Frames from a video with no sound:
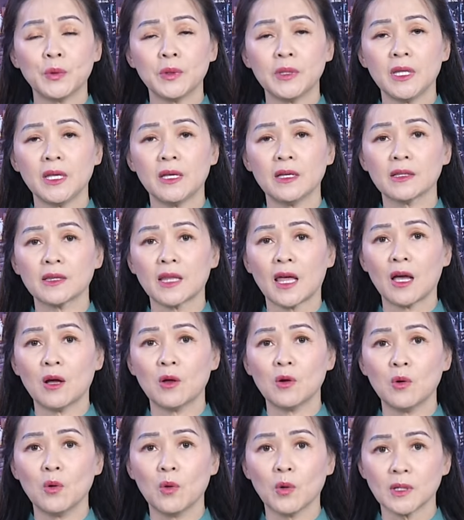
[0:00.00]
Tuy nhiên
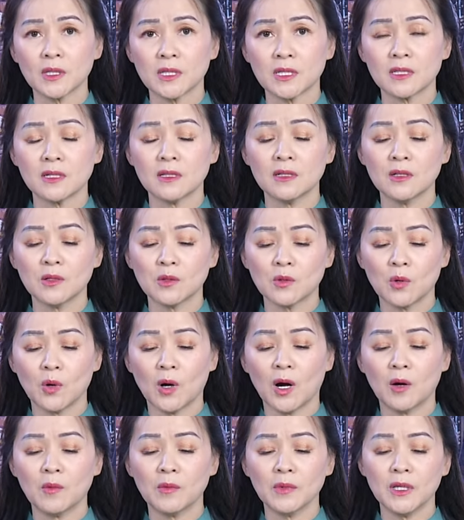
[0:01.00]
theo luật sư
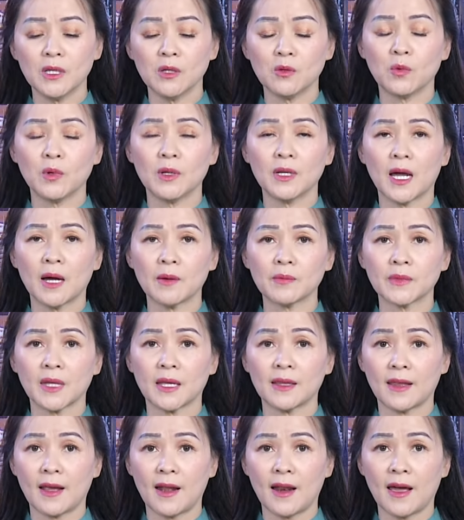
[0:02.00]
của ông Y Quy
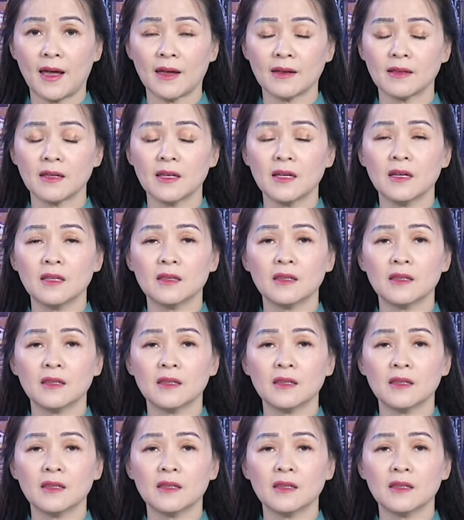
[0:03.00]
tại Thái Lan